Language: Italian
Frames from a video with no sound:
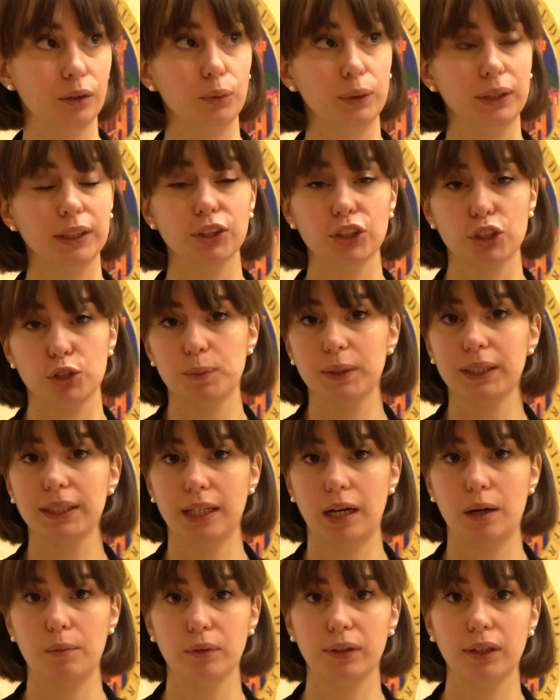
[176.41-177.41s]
quindi ci
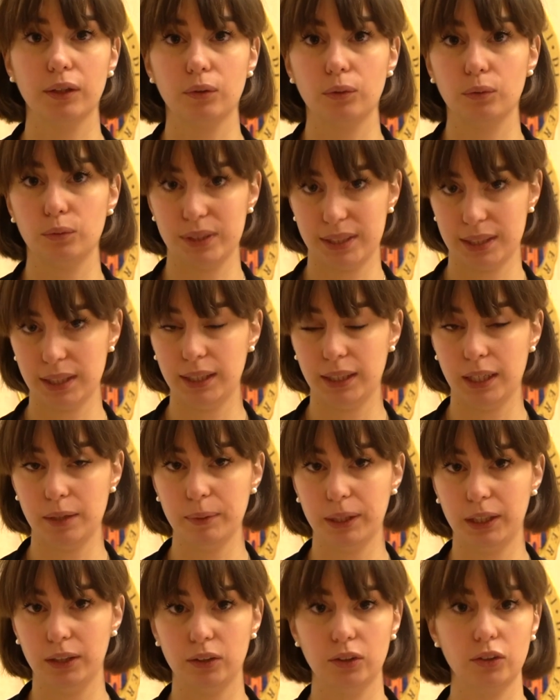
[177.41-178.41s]
aspettiamo che con questo
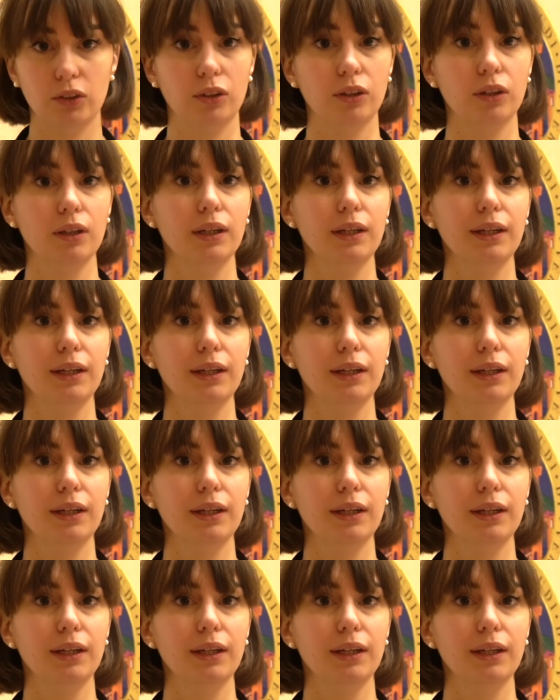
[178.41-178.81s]
allenamento